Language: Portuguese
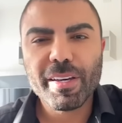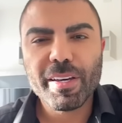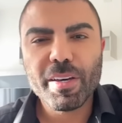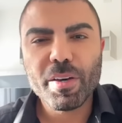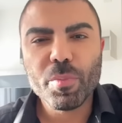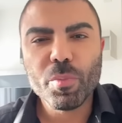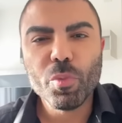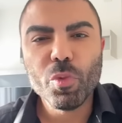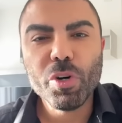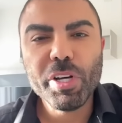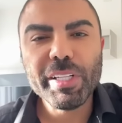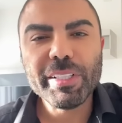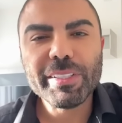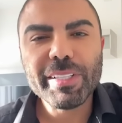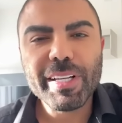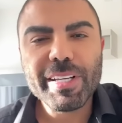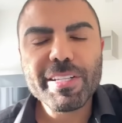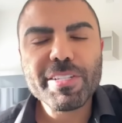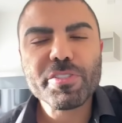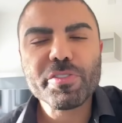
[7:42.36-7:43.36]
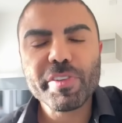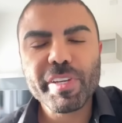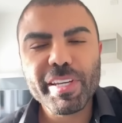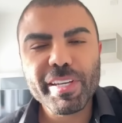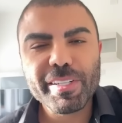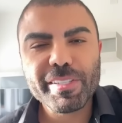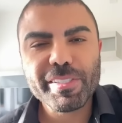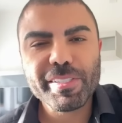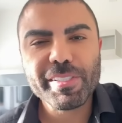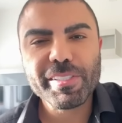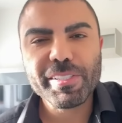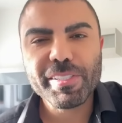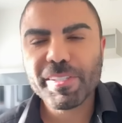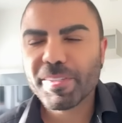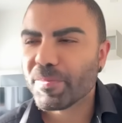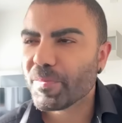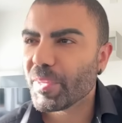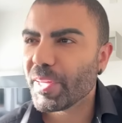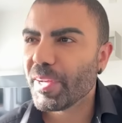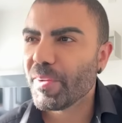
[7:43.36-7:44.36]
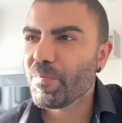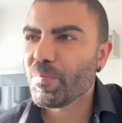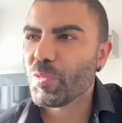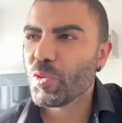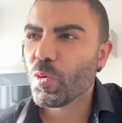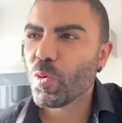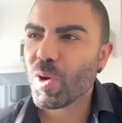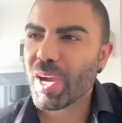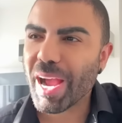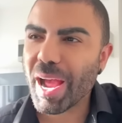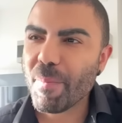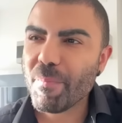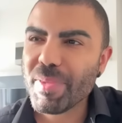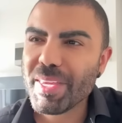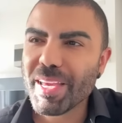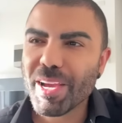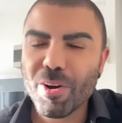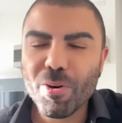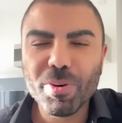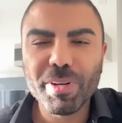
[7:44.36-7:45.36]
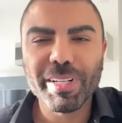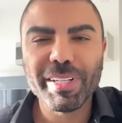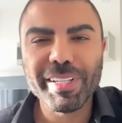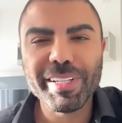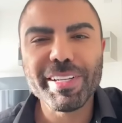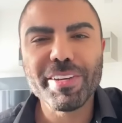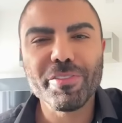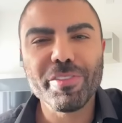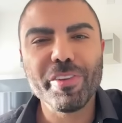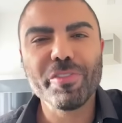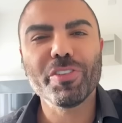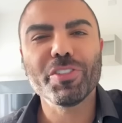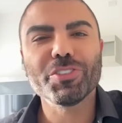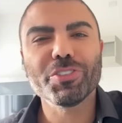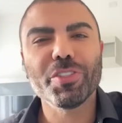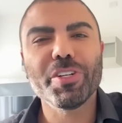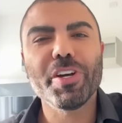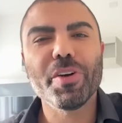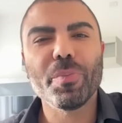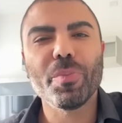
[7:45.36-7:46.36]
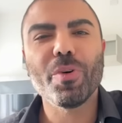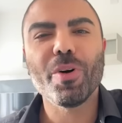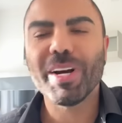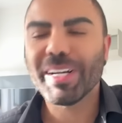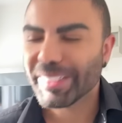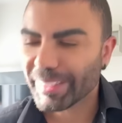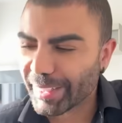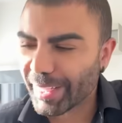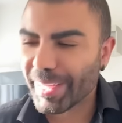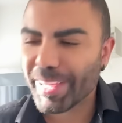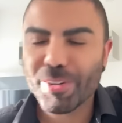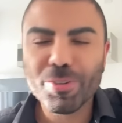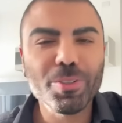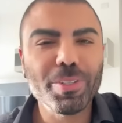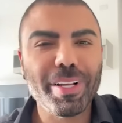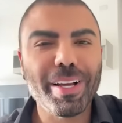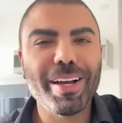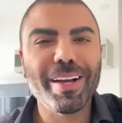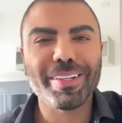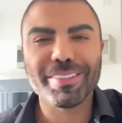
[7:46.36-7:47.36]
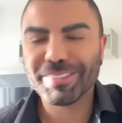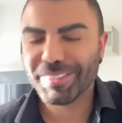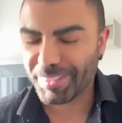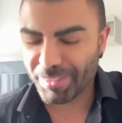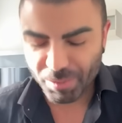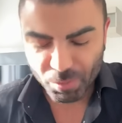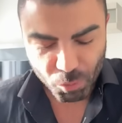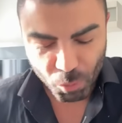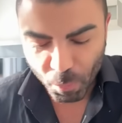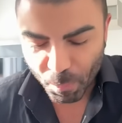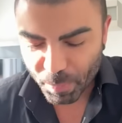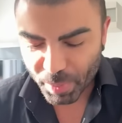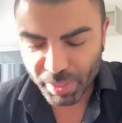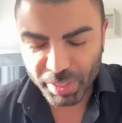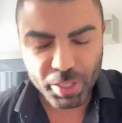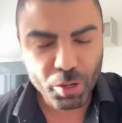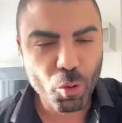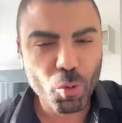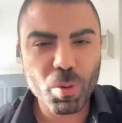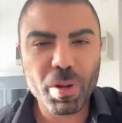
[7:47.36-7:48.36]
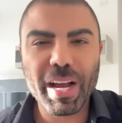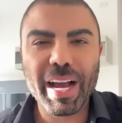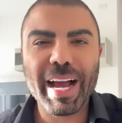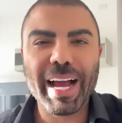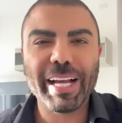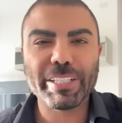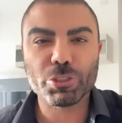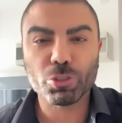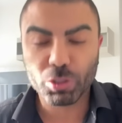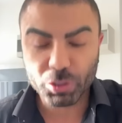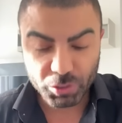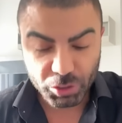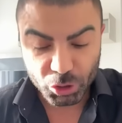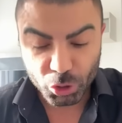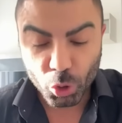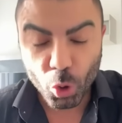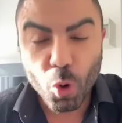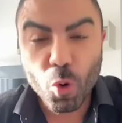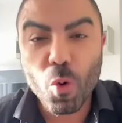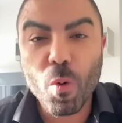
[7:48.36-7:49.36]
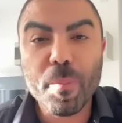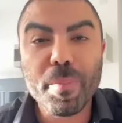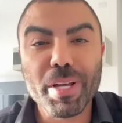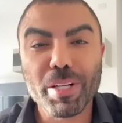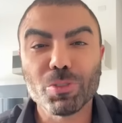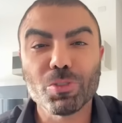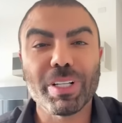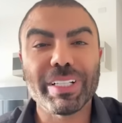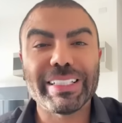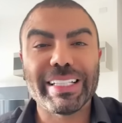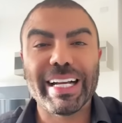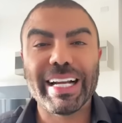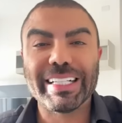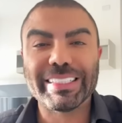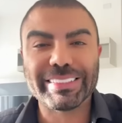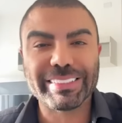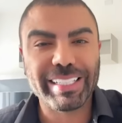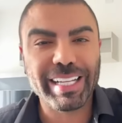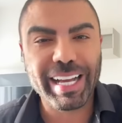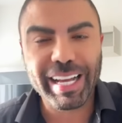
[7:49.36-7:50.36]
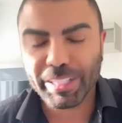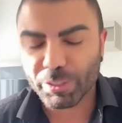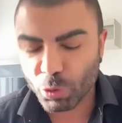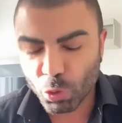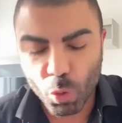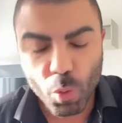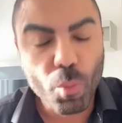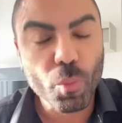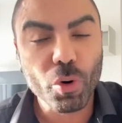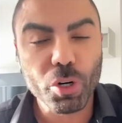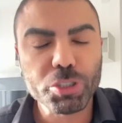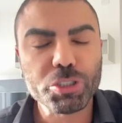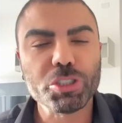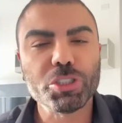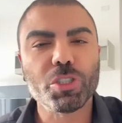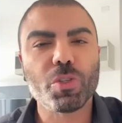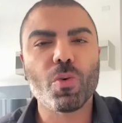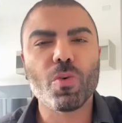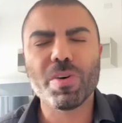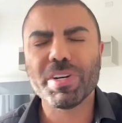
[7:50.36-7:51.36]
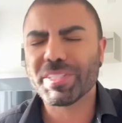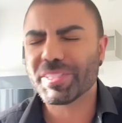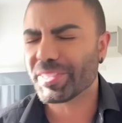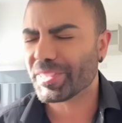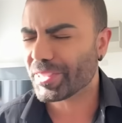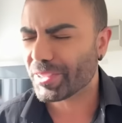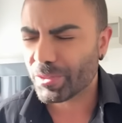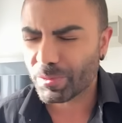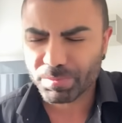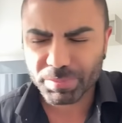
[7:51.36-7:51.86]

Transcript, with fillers: muitas vezes né, o caminhão ali que vai fazer o reboque está irregular. Então, pneu gasto, às vezes documento atrasado e um monte de coisas.